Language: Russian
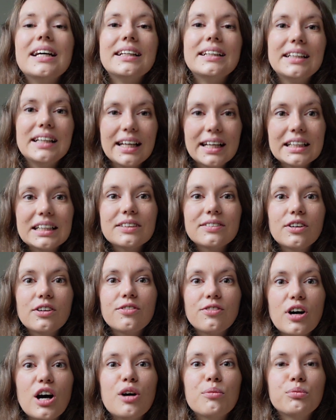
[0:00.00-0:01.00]
Для этого
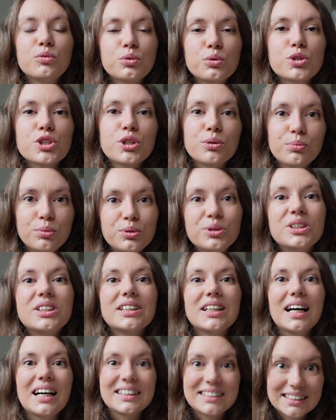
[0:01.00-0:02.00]
вам нужно
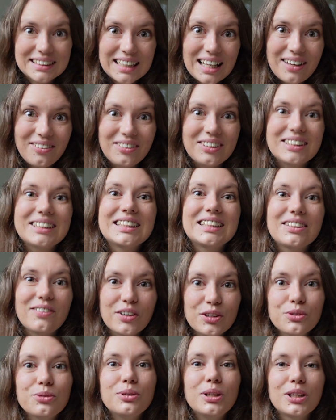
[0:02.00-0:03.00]
будет оставить
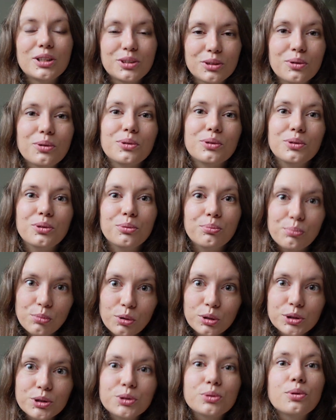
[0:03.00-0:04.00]
свою электронную
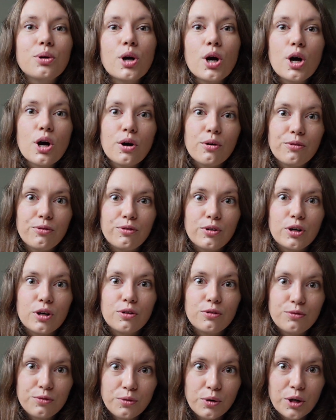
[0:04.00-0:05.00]
почту
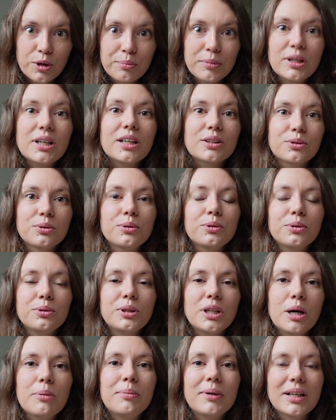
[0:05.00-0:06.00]
в форме, которую
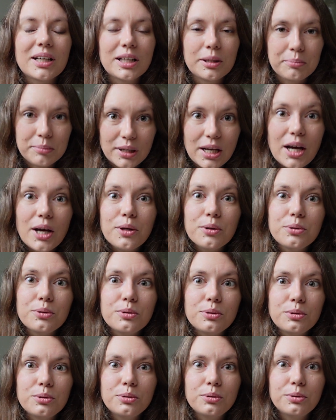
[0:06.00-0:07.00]
я
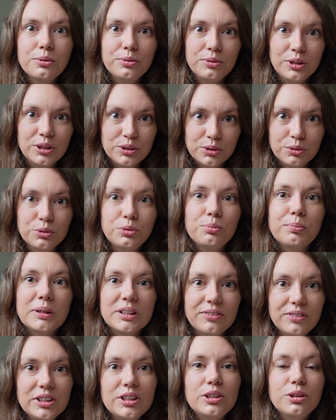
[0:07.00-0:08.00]
прикрепляю внизу
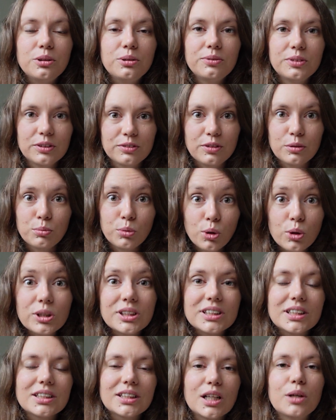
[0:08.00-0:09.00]
под видео в
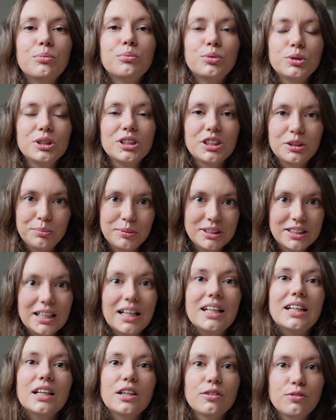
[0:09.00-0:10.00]
инфобоксе. Там будет
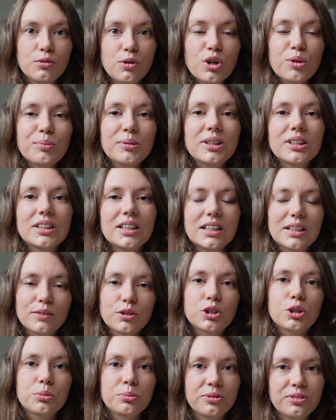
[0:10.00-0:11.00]
специальная форма для
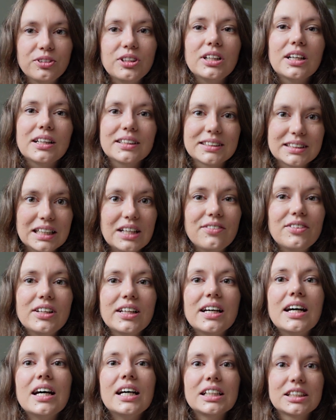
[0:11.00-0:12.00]
того, чтобы вы
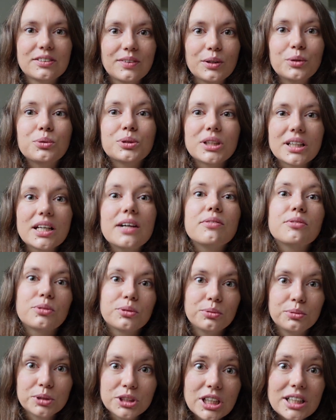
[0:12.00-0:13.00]
оставили свою заявку
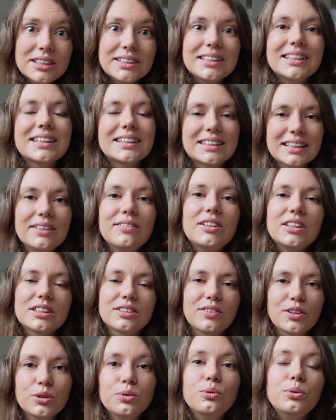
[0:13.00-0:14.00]
на участие и оставили
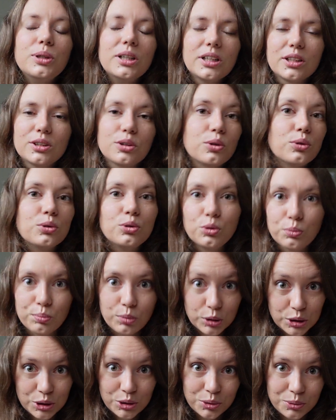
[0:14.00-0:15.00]
свою электронную
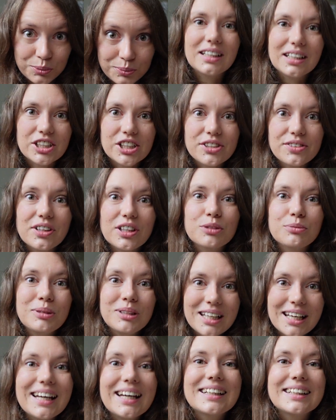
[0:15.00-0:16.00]
почту. Также вы от
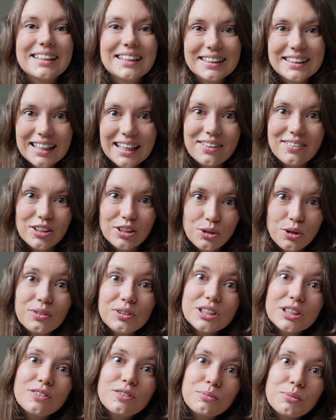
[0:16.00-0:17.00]
меня, от Андрея
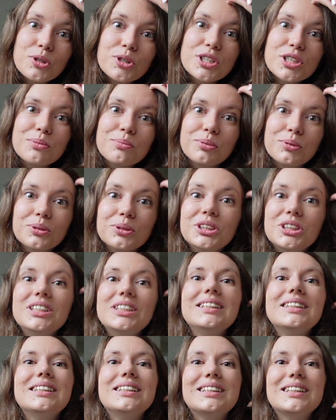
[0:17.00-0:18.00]
Волковского, можете
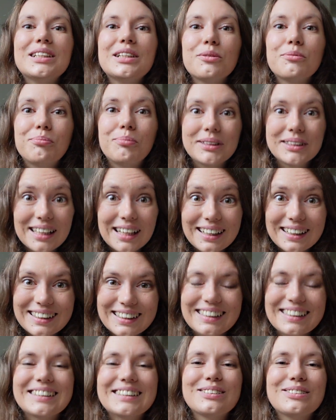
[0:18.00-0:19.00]
получить
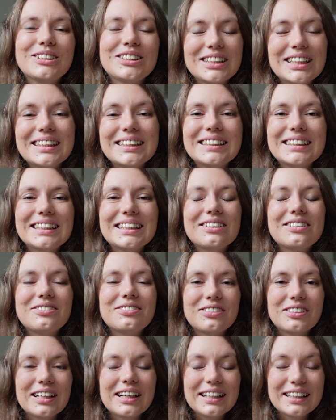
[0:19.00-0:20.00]
подарки за участие
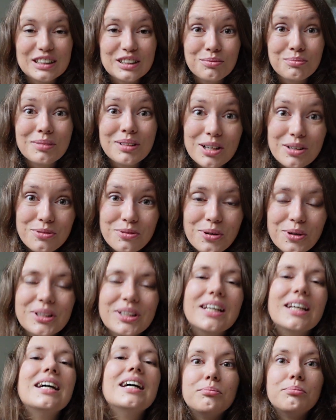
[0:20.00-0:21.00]
в этом
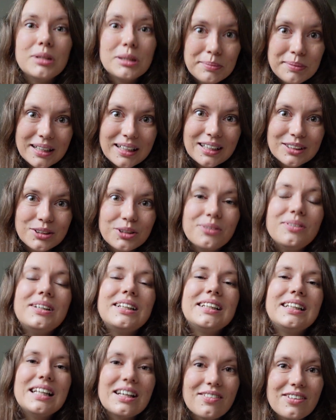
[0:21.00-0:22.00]
марафоне. Мы
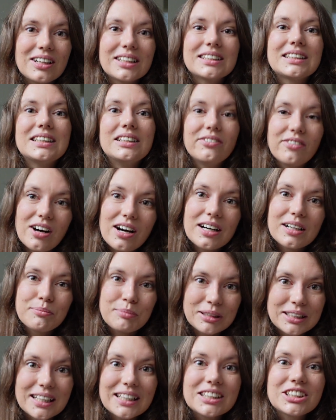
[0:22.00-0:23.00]
приготовили для вас два
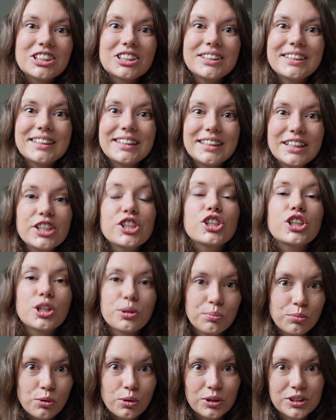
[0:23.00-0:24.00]
подарочных
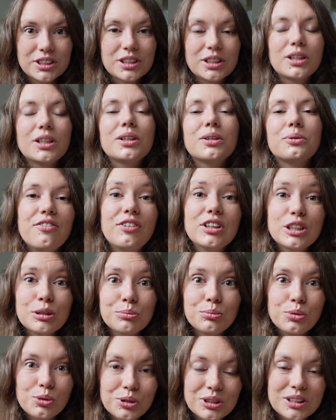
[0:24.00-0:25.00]
книжных бокса. В
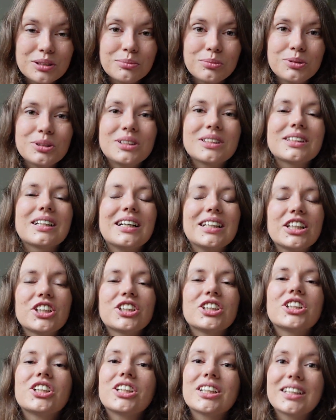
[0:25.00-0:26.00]
этом боксе будет,
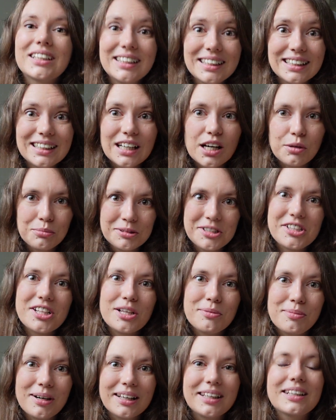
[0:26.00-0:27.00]
конечно же, книга
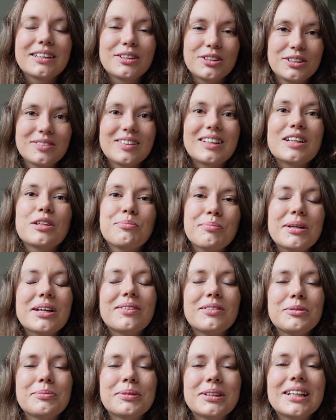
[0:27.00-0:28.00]
«Обычная магия», то есть вот эти
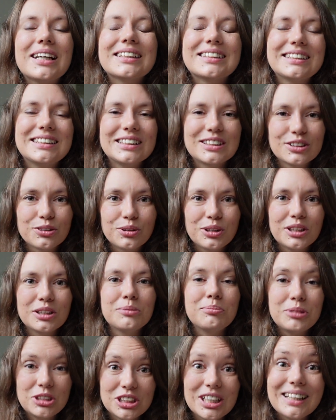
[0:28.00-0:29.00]
первые 15 историй,
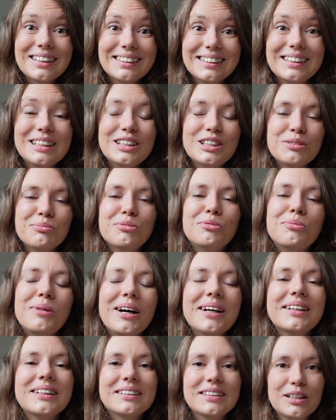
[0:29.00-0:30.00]
напечатанные на
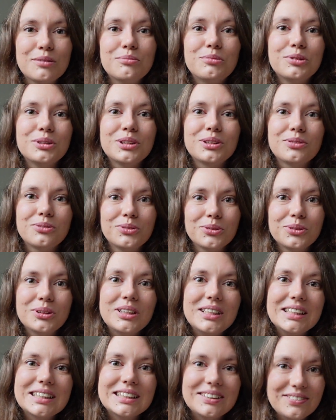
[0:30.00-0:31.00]
бумаге, там будет
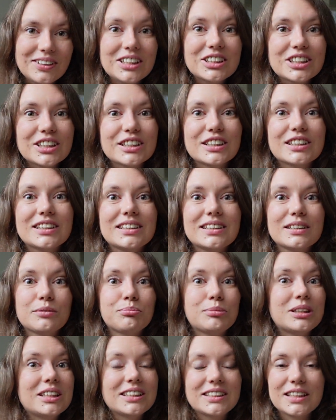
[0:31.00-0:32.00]
внутри свечка с
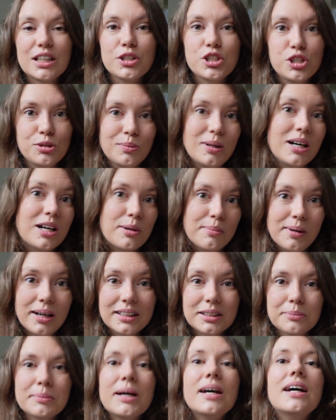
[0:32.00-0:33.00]
потрясающим
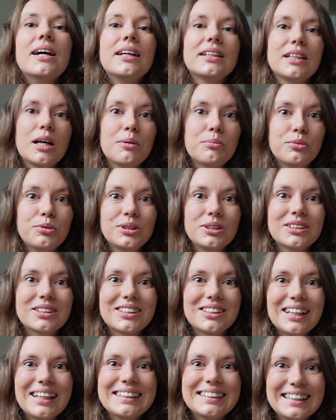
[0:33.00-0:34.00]
ароматом, там будет
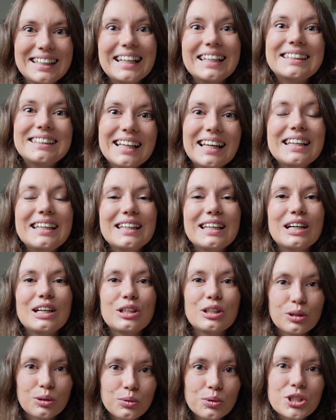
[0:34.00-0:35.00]
классная осенняя
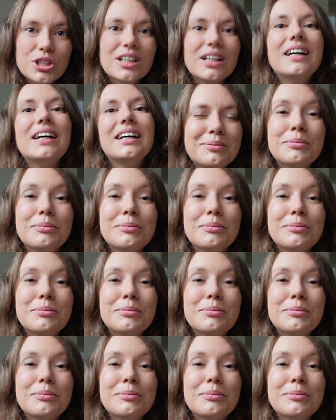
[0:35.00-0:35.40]
кружка.